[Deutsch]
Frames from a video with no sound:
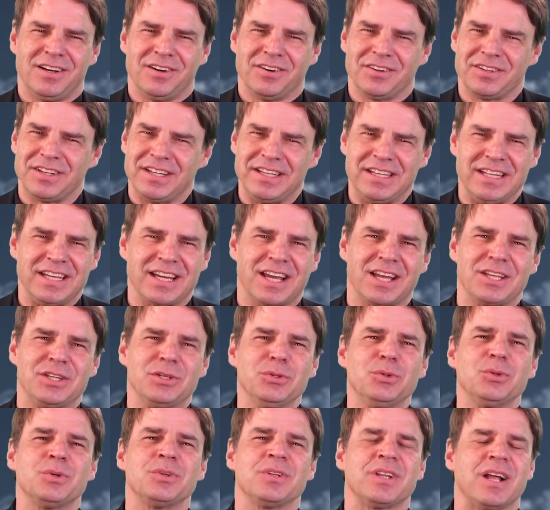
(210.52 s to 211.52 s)
und in ihrer
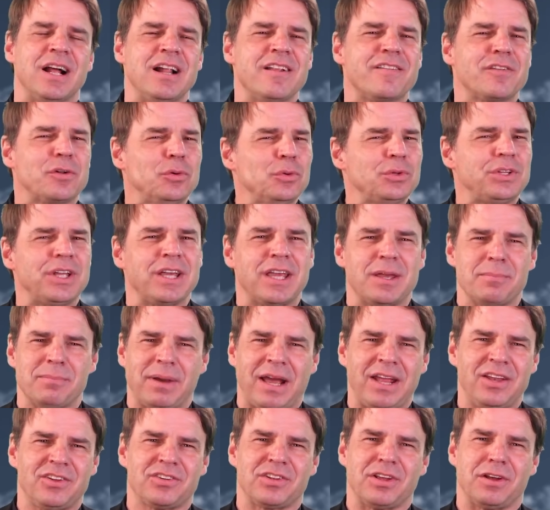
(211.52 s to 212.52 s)
Jugend als gute
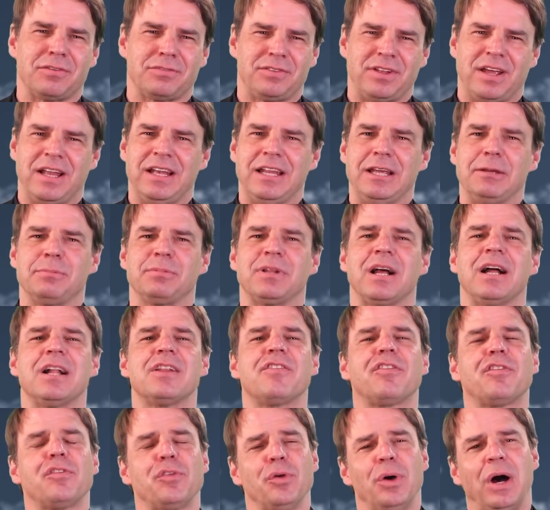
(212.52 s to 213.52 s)
Gemeinschaft erlebt,
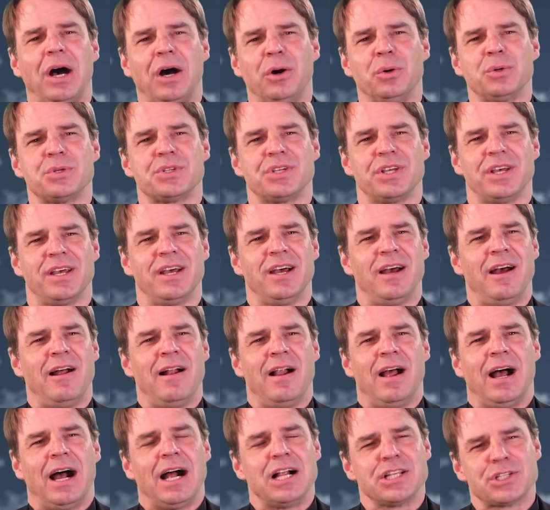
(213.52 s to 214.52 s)
als Zuhause,
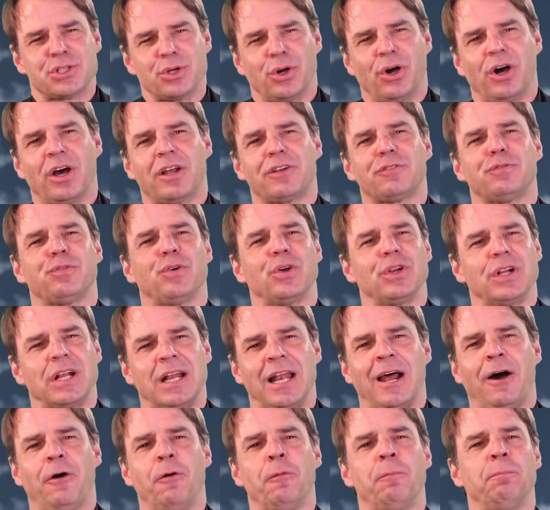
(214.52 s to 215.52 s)
als Ort von
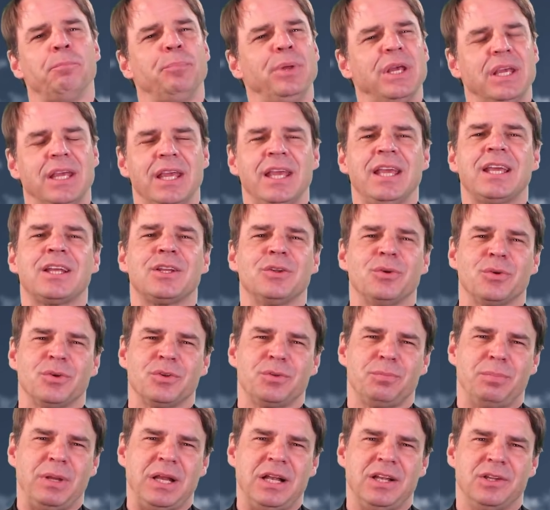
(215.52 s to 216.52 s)
Glauben, Begegnung
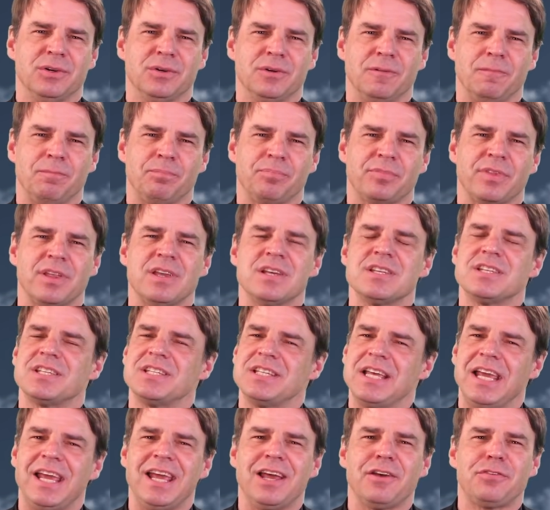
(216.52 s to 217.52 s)
und Bildung.
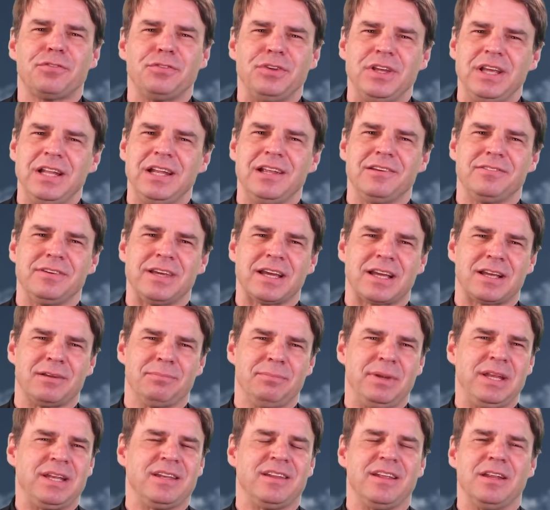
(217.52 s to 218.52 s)
Sehr viele
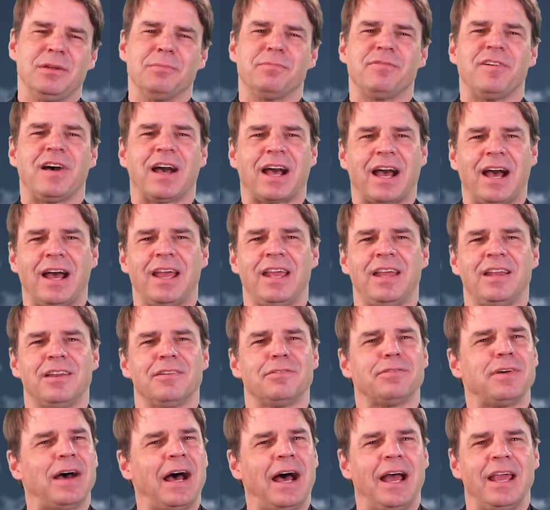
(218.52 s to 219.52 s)
wirken mit in
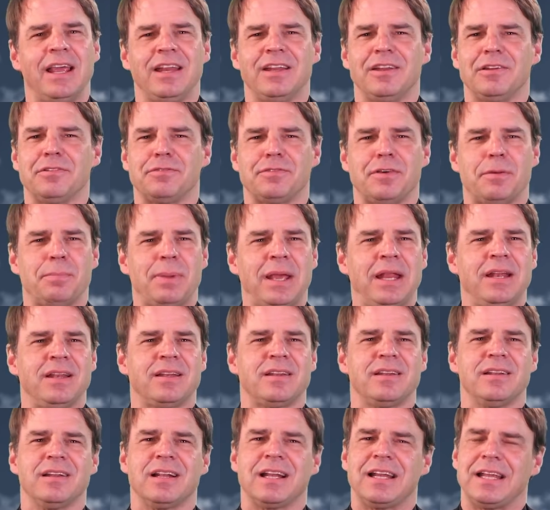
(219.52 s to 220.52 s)
Pfarreien, Vereinen,
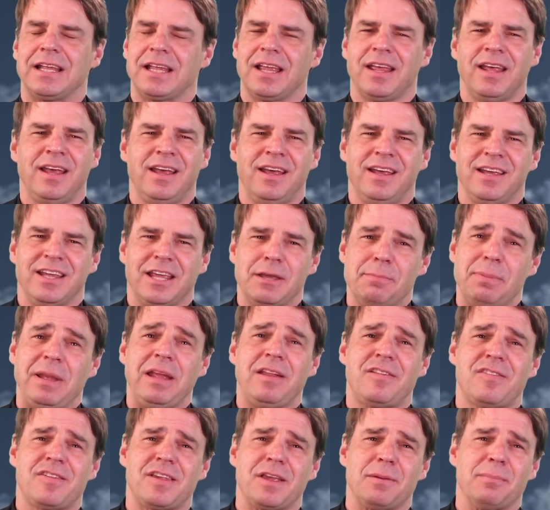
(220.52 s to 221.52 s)
Verbänden,
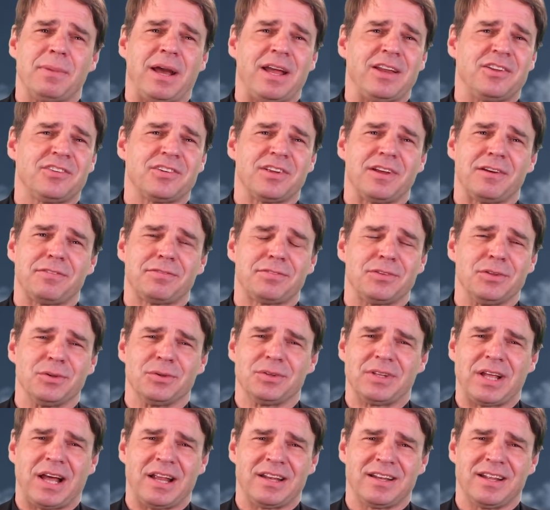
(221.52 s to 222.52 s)
Gebetsgemeinschaften
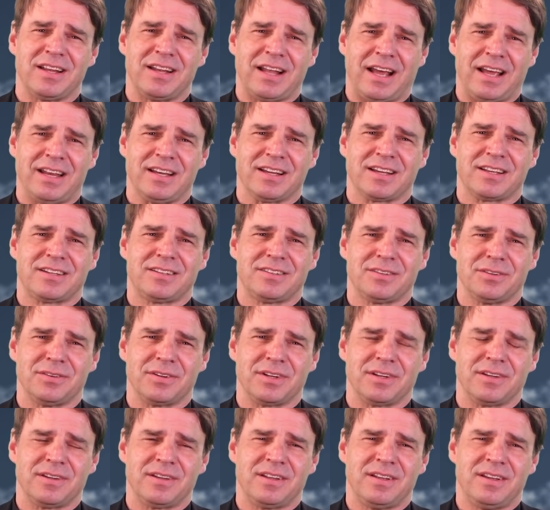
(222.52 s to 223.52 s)
und anderen
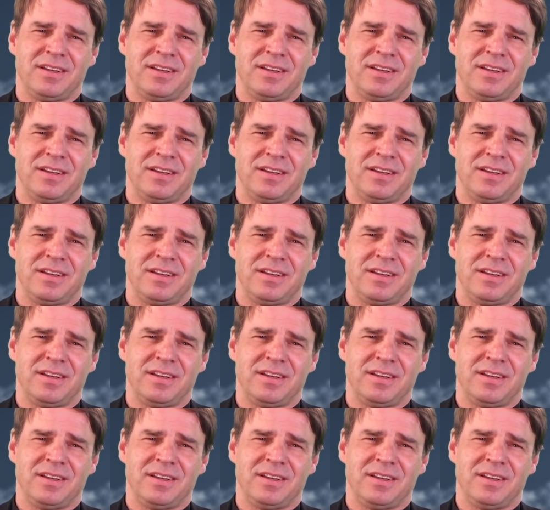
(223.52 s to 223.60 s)
Einrichtungen.